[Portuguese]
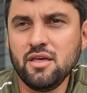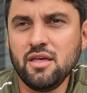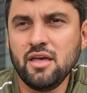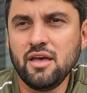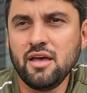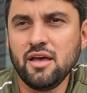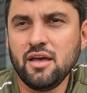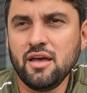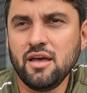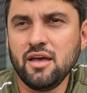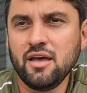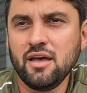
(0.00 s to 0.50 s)

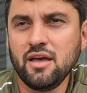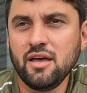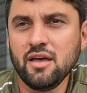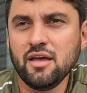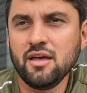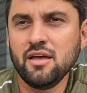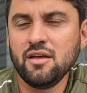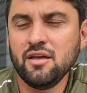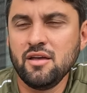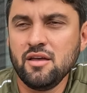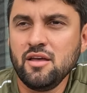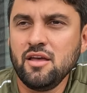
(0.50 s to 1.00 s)
é,
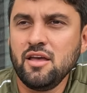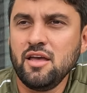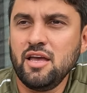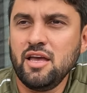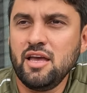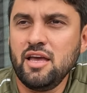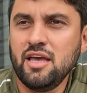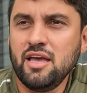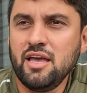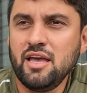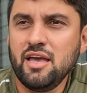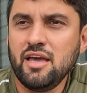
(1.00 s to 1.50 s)

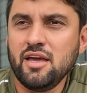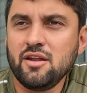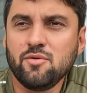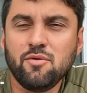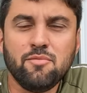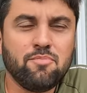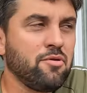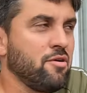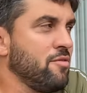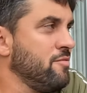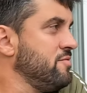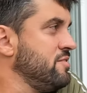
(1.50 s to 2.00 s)
era
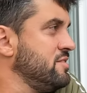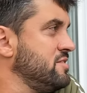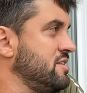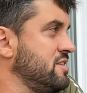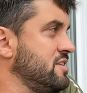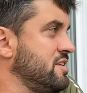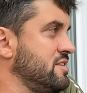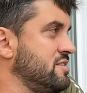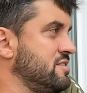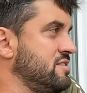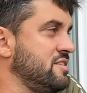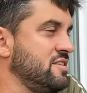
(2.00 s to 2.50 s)
uma
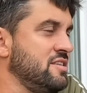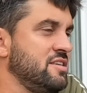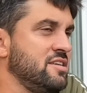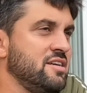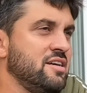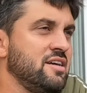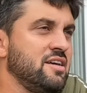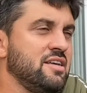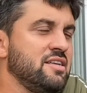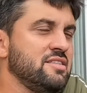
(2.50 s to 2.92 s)
província que tinha